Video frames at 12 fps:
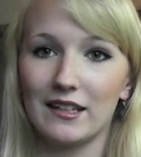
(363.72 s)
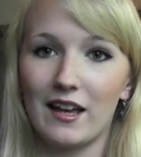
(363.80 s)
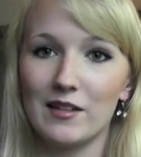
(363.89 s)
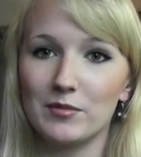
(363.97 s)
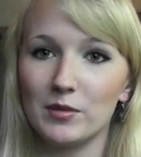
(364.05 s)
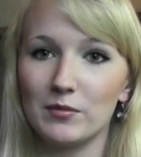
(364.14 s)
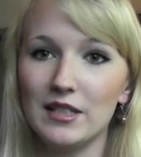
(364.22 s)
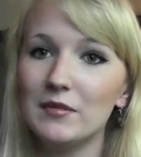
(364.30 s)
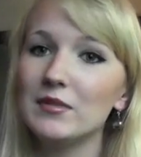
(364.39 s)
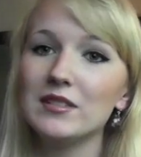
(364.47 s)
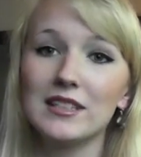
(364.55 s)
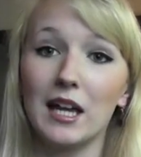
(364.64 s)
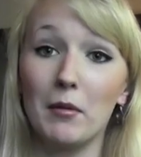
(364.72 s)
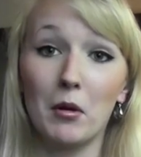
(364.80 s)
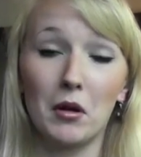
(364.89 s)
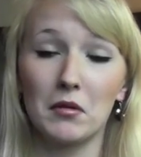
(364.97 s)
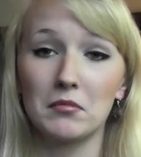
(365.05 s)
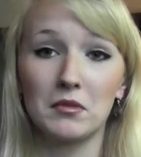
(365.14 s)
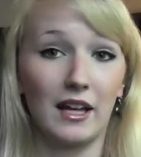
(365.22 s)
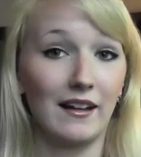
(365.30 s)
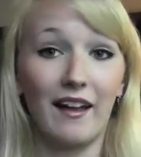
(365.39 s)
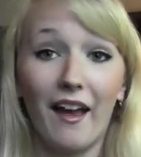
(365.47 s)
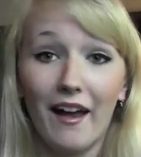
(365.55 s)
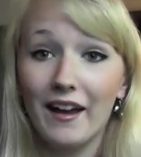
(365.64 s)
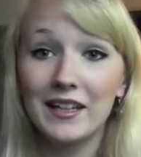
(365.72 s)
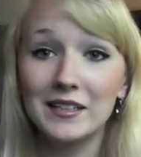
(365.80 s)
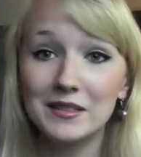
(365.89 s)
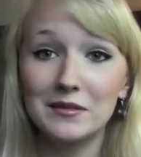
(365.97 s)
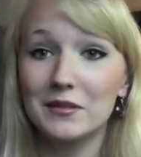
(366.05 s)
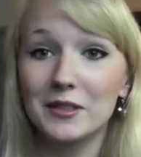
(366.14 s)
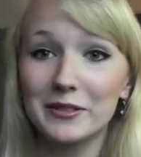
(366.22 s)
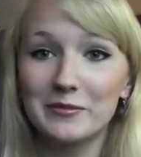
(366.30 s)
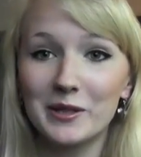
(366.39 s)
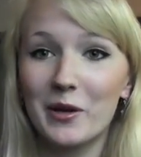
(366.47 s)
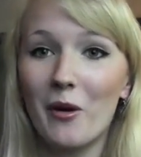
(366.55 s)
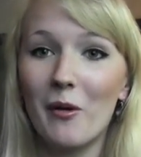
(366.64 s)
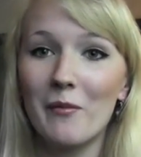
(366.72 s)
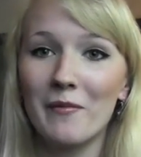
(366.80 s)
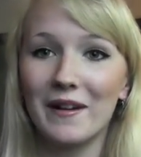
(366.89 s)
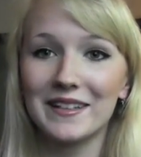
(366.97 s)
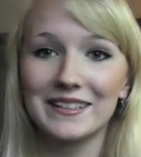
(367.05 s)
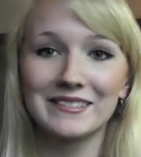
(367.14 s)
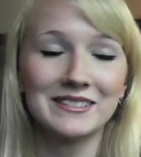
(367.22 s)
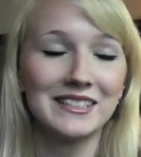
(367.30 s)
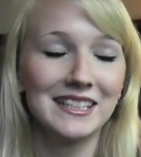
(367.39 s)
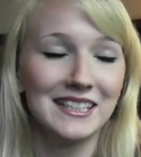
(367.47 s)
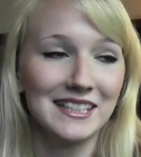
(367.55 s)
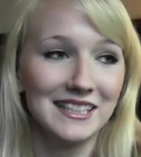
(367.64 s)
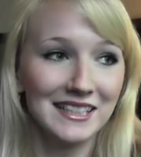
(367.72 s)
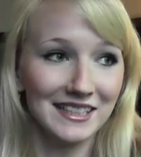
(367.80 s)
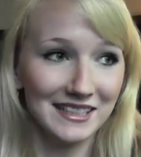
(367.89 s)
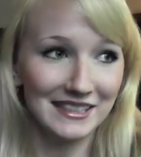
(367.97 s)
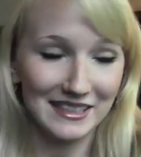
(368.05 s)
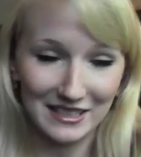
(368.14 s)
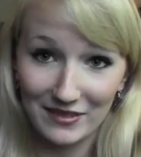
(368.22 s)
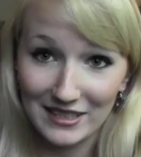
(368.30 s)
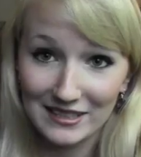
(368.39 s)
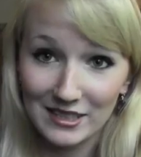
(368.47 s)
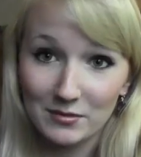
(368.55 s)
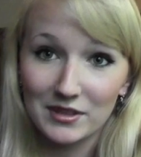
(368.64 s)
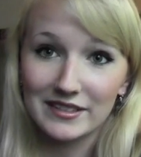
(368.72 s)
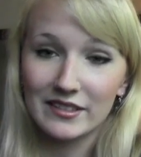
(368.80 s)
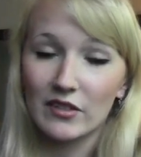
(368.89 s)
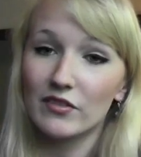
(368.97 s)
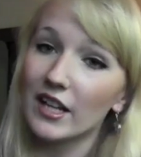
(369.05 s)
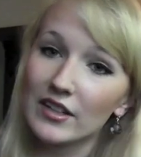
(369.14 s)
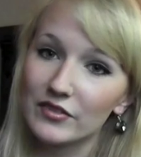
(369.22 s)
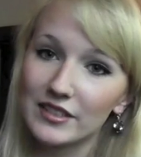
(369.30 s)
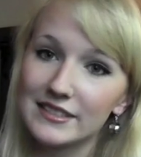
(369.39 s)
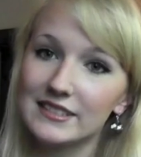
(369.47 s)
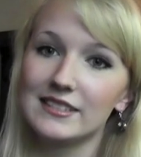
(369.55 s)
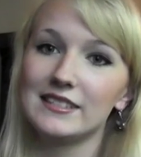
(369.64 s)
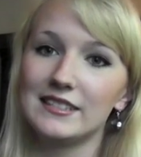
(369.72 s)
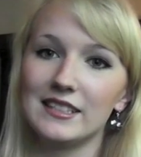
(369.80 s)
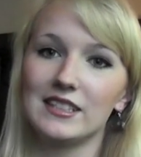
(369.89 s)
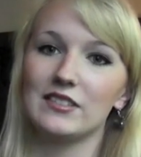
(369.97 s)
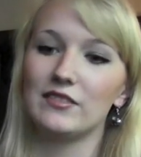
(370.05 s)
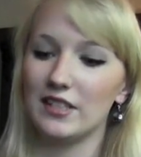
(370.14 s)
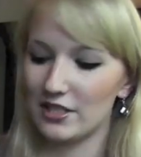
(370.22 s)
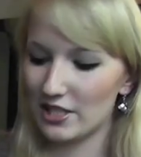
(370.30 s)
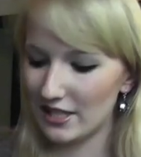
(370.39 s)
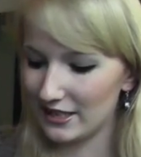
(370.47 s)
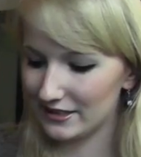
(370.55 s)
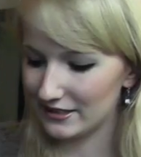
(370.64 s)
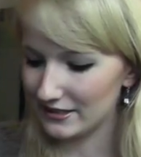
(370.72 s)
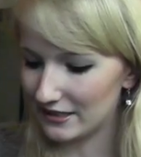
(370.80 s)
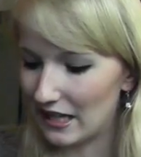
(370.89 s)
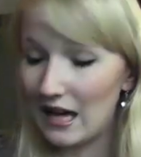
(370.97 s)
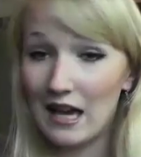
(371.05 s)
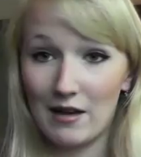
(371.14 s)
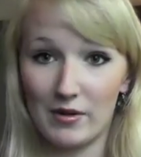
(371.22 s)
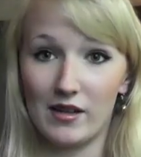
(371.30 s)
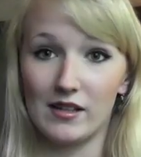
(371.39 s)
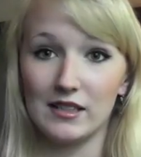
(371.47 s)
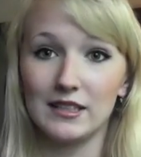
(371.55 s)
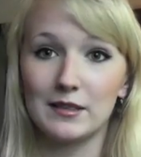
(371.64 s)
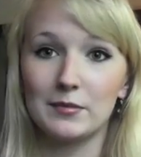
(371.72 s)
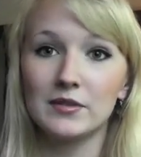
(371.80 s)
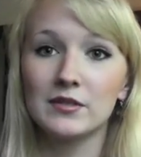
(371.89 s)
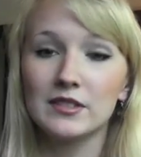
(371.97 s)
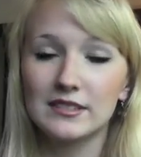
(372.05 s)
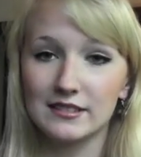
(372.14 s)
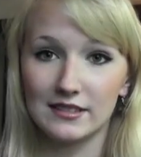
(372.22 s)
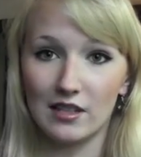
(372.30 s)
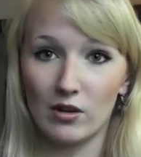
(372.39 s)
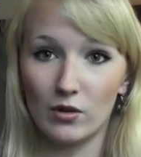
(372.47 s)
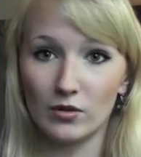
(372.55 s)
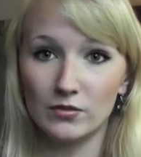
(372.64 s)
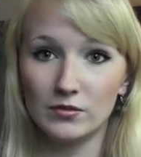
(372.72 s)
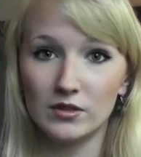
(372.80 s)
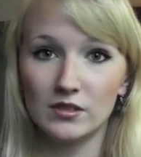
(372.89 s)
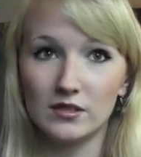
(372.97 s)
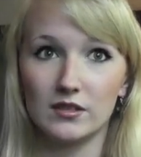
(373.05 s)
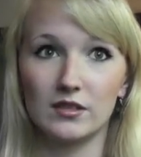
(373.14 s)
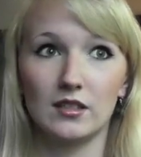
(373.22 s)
keine Probleme. Ich habe auch kein Karies oder so bekommen. Also ich weiß nicht, ob das dann auf langfristige Sicht vielleicht schlecht ist, aber ich benutze das auch nur